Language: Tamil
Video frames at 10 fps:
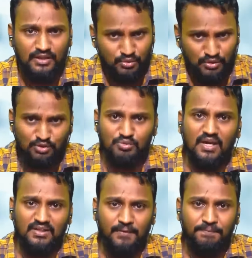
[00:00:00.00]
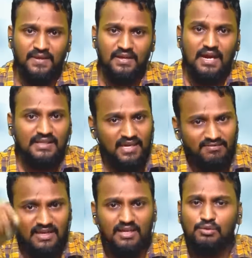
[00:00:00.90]
இன்னி நுசி துஹா
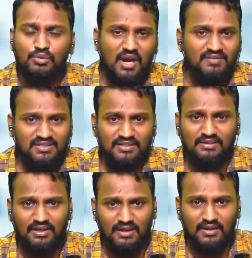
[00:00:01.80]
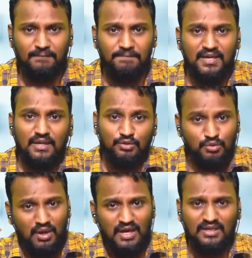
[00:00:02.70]
ஆனால் அது எனக்கு மறக்கடிக்கப்பட்டு
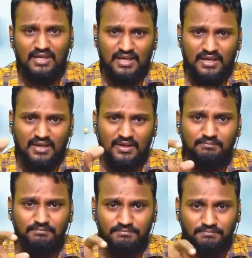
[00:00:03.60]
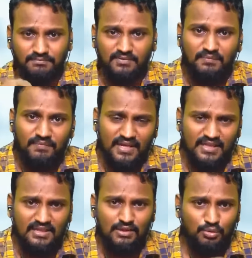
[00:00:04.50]
விட்டது நபியல் நாயம் சொல்கிற இந்த
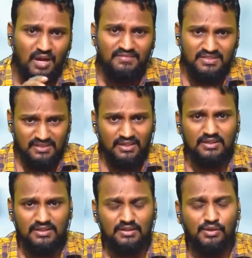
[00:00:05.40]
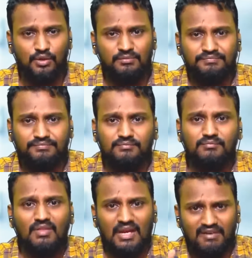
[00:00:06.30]
வார்த்தையை தெளிவாக நம்ம கவனிக்கணும்
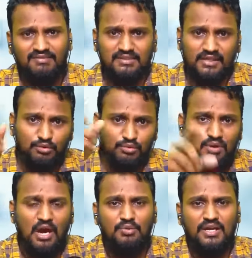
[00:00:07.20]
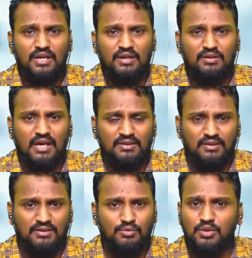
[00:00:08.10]
யார் யாரெல்லாம் லைலத்துல்
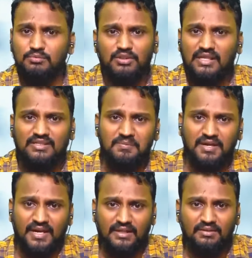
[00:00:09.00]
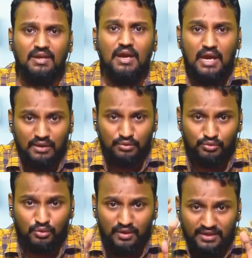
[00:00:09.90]
கதிருடைய அந்த பாக்கியம் பொருந்திய இரவை
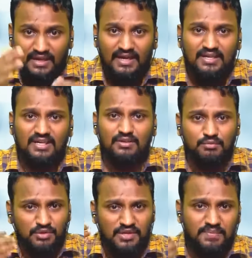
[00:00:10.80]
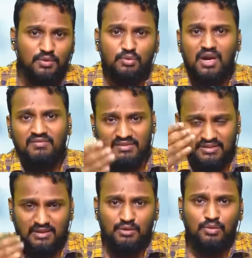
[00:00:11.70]
குறிப்பிட்ட ஒரு நாளில் என்று தீர்மானித்து
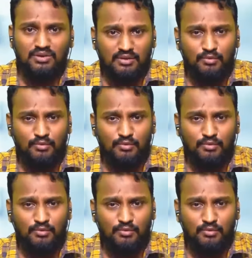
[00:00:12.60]
விடுகிறார்களோ